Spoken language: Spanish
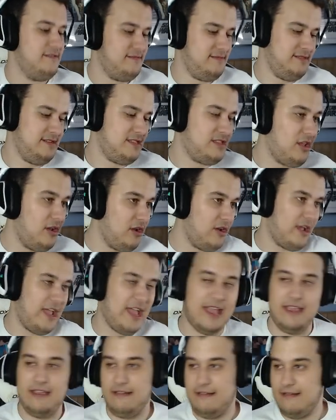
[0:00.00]
Esto es lo que
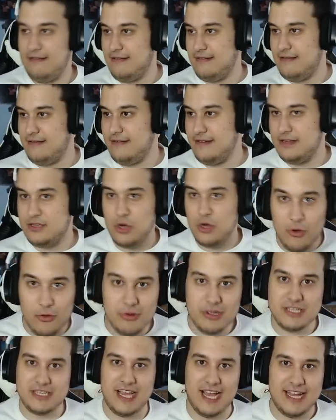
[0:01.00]
hay. Es un
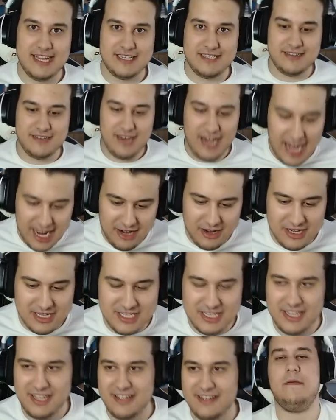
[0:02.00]
Whiskas, claro que
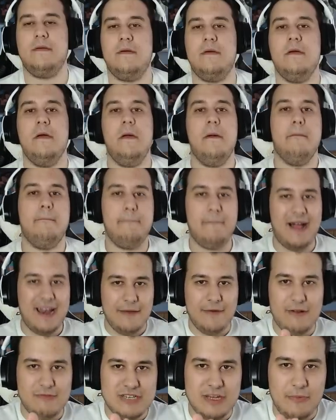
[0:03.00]
sí. Vale,
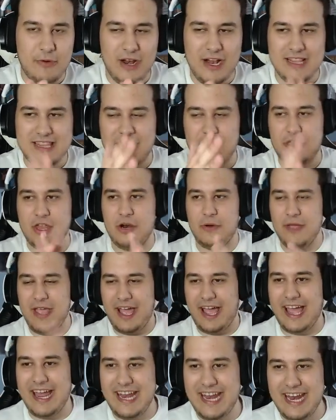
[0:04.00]
vamos a por el tercero. Voy a
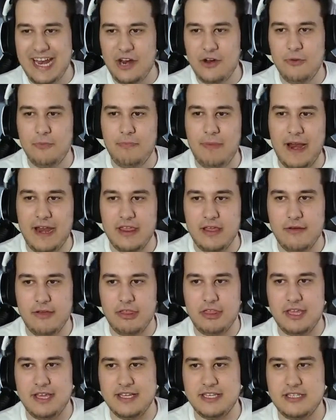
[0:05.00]
generar un par de
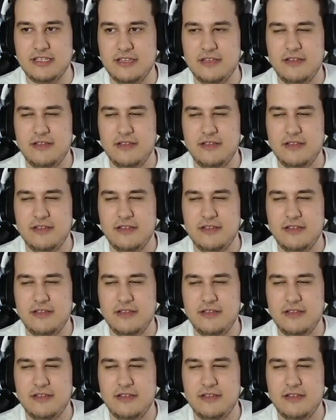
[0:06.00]
veces.